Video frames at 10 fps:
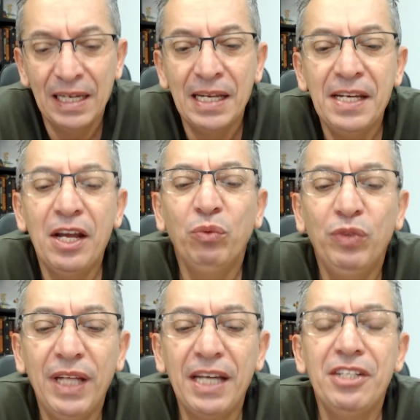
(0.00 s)
Não
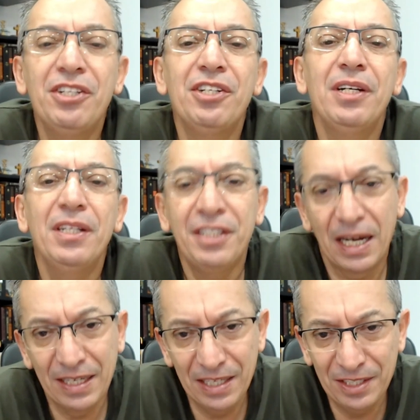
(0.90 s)
deixe de
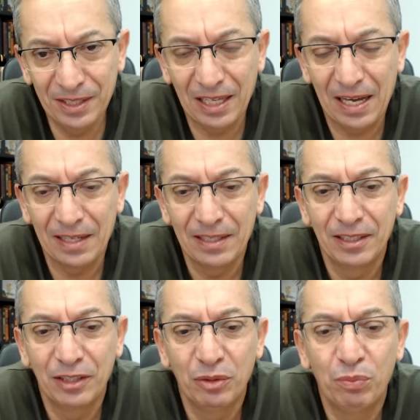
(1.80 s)
acreditar,
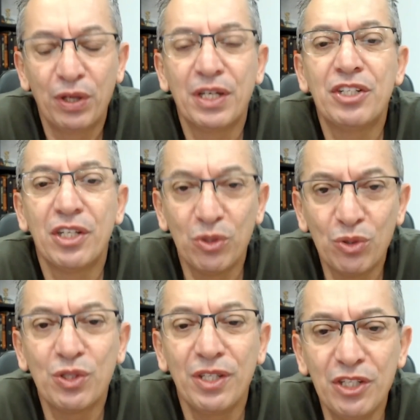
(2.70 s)
porque
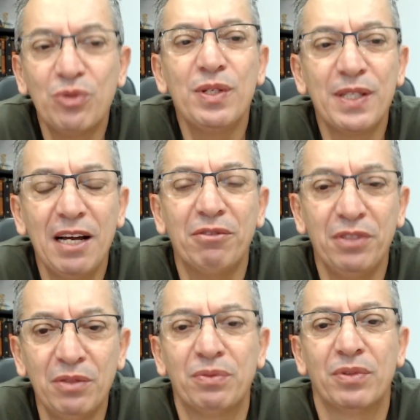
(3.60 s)
Jesus Cristo está
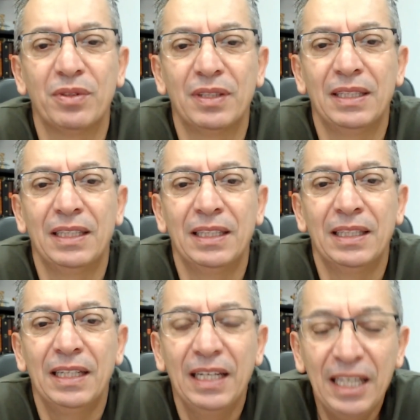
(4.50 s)
vivo.
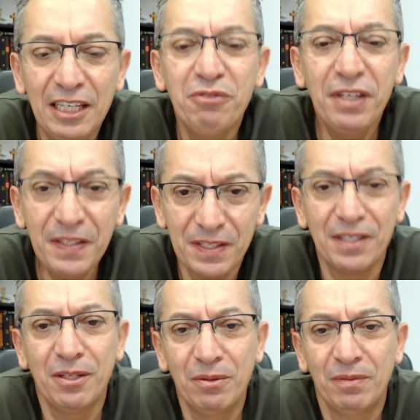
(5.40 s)
Ele
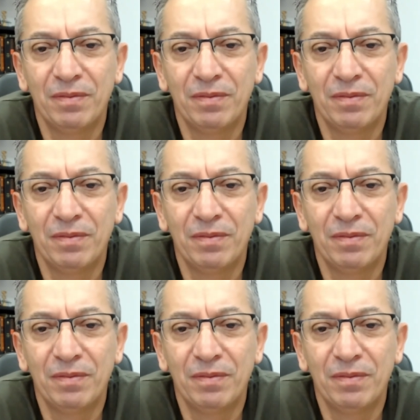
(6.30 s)
venceu.